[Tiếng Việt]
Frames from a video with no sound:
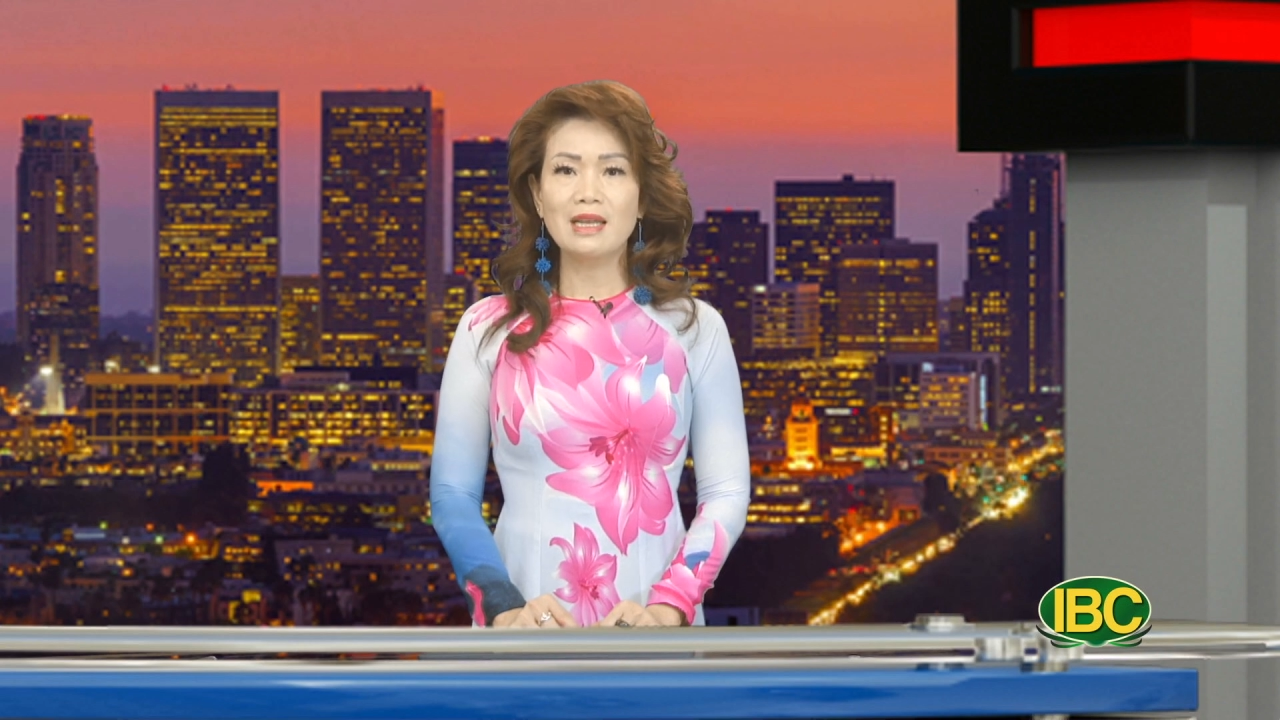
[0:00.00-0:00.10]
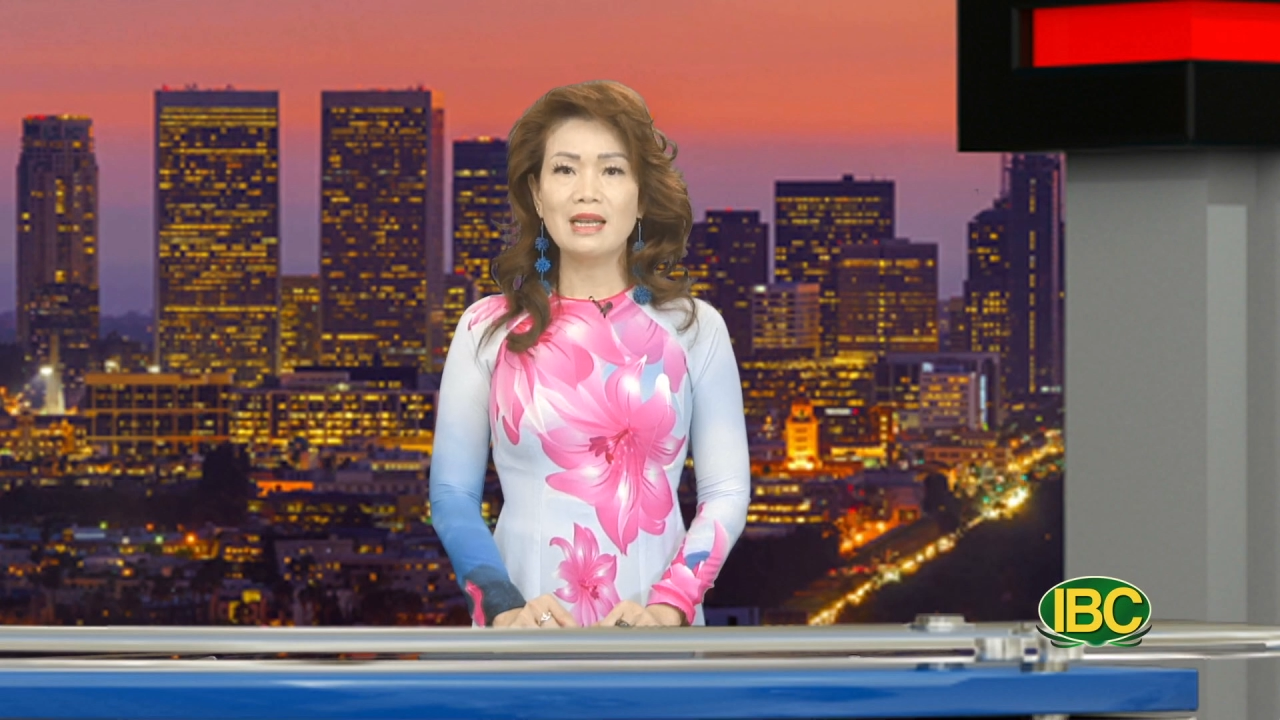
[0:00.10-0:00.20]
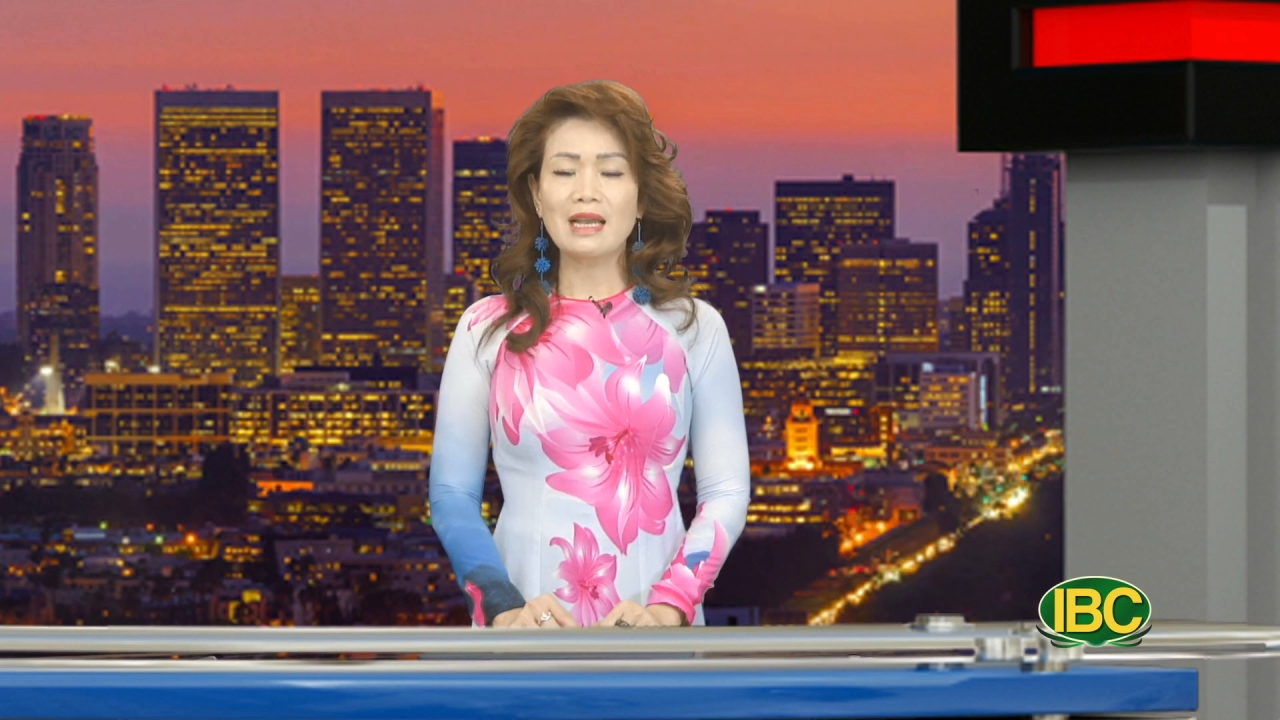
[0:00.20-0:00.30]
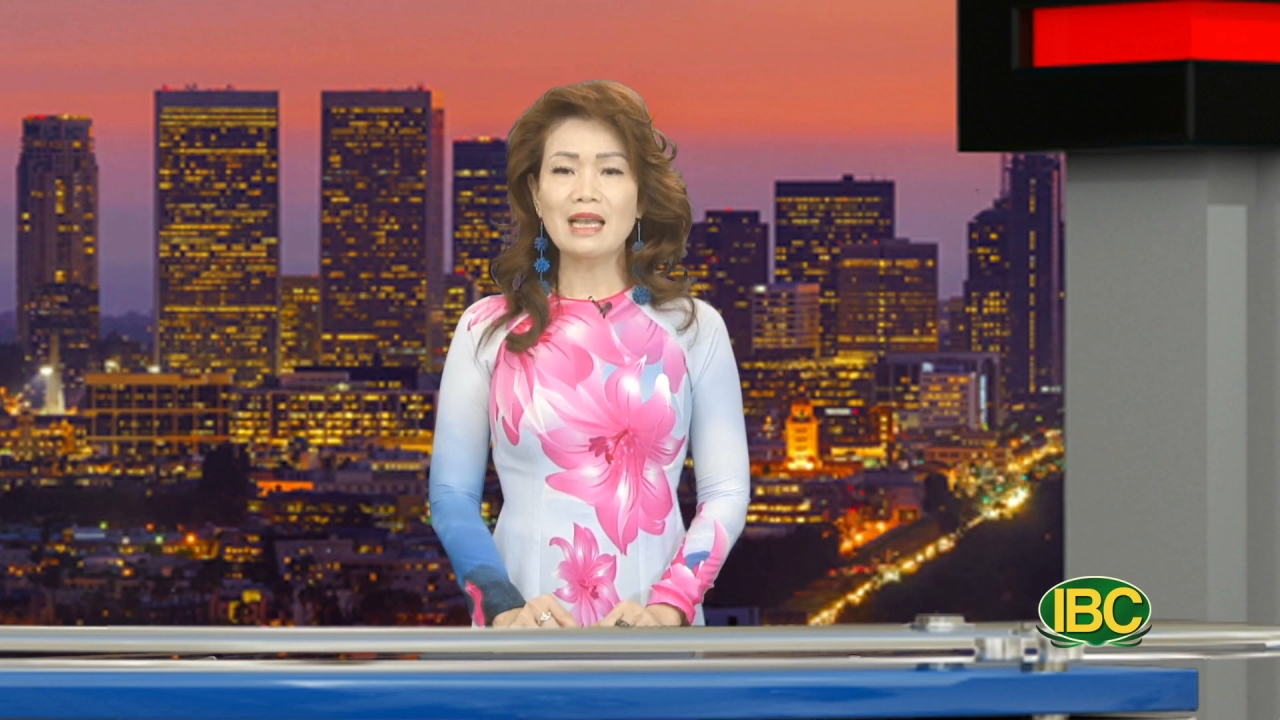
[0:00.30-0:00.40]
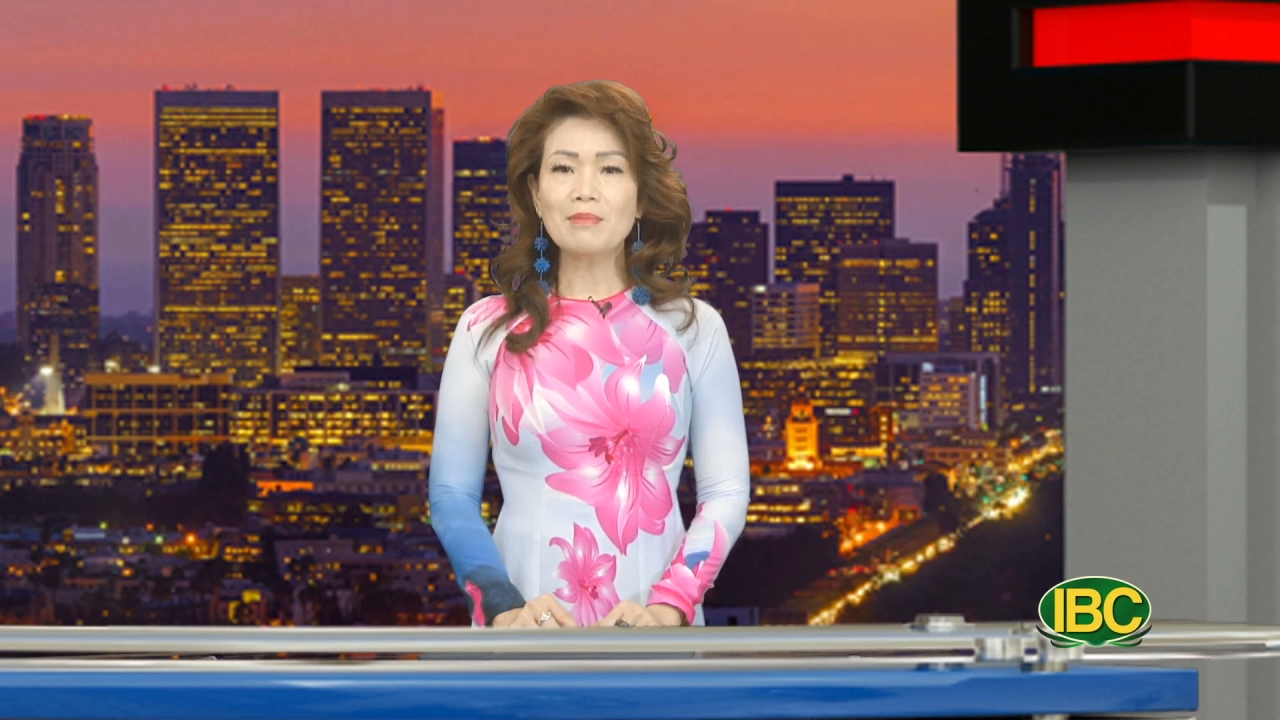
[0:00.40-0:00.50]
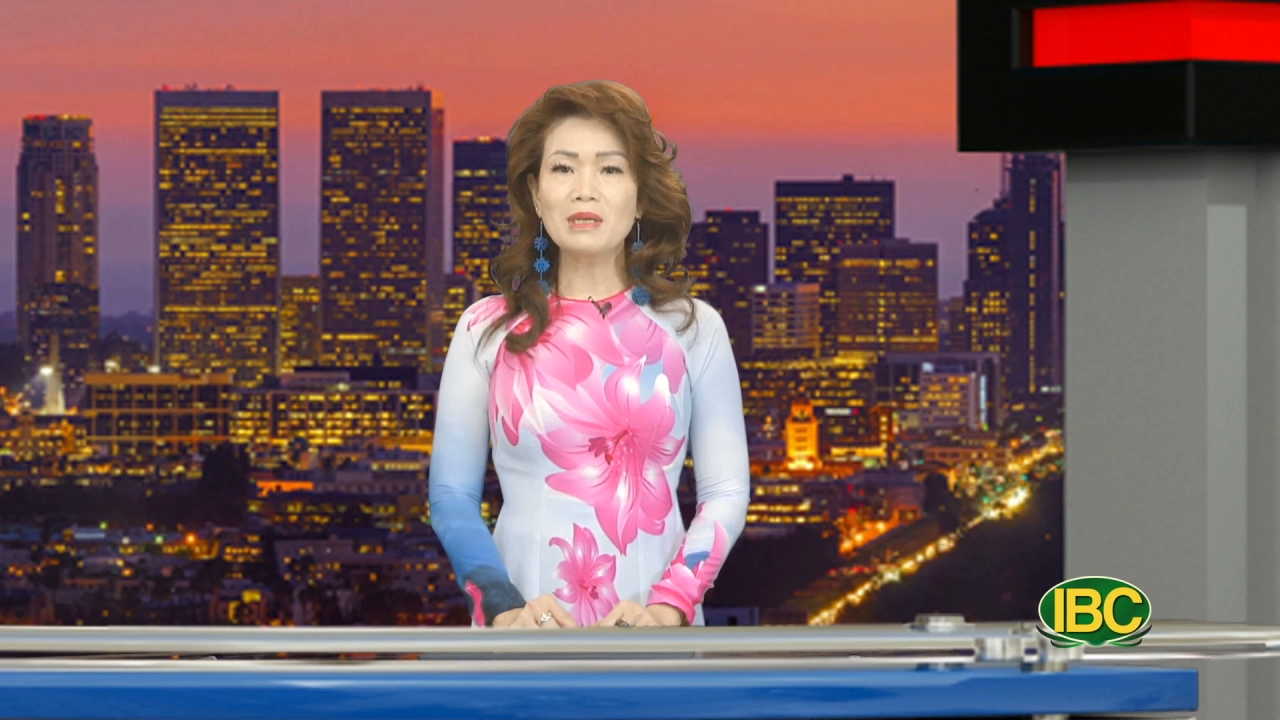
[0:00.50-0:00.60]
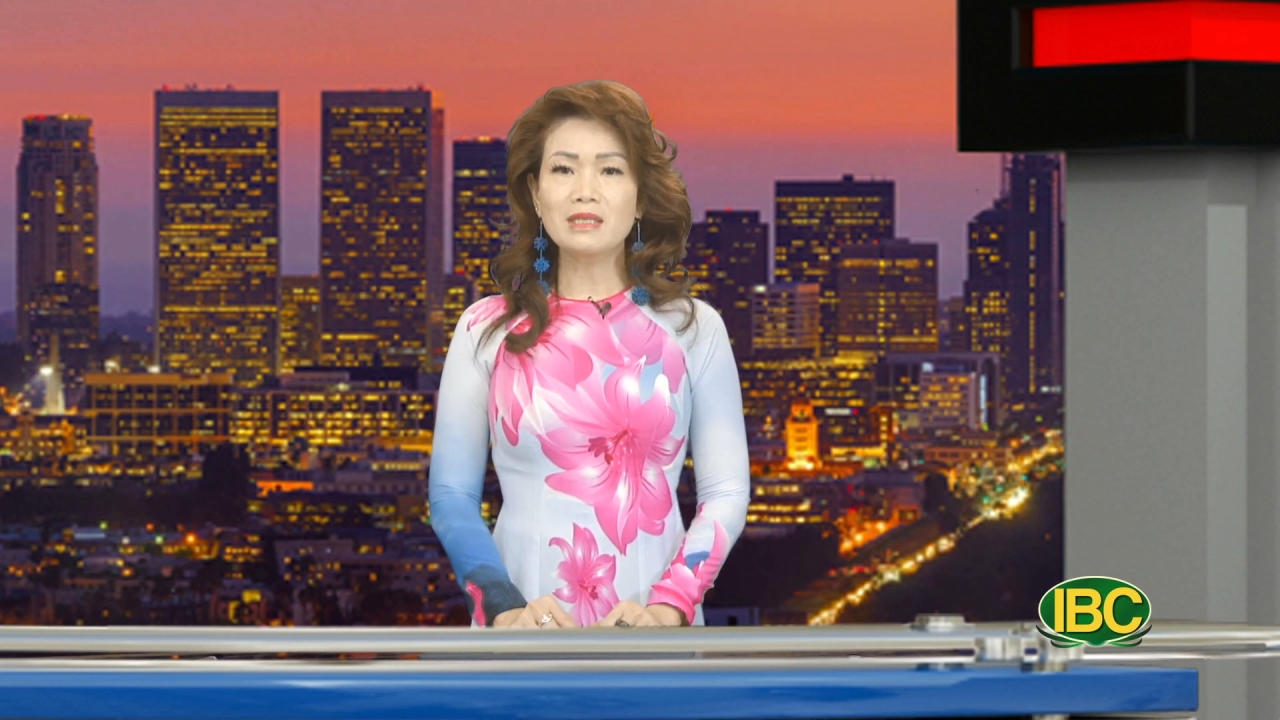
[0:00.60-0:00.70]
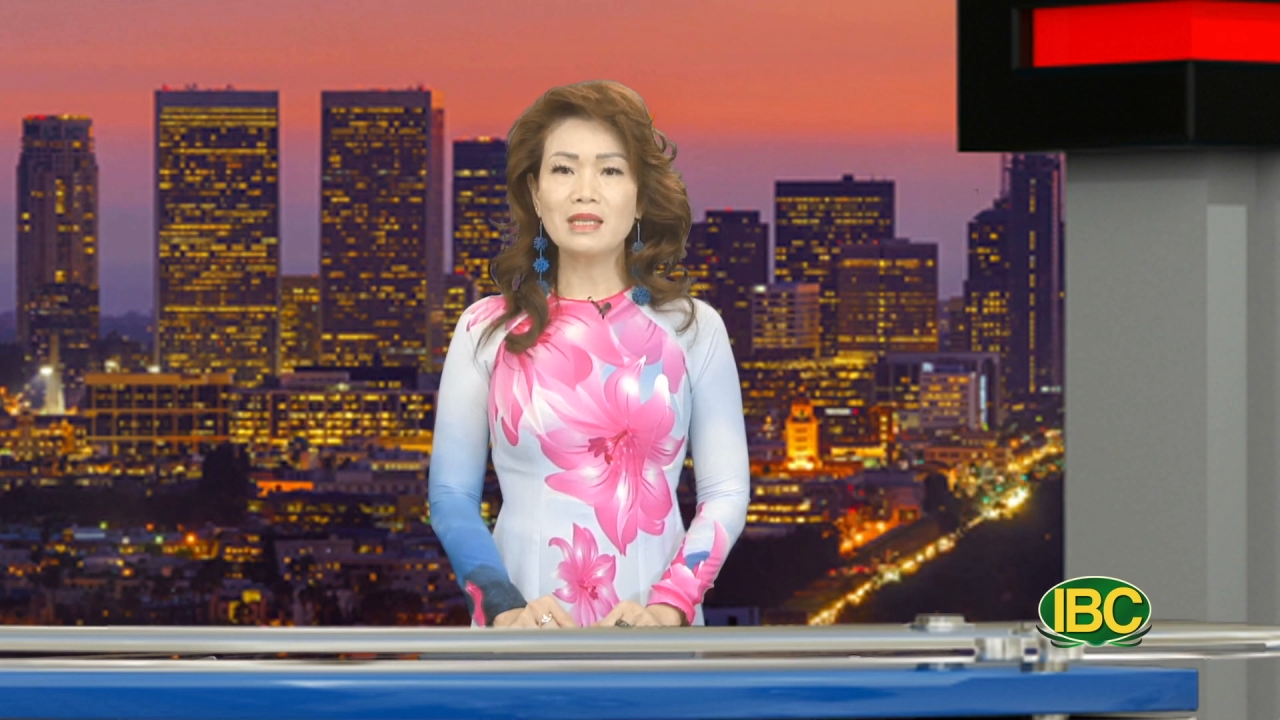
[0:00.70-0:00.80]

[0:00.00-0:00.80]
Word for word: là các binh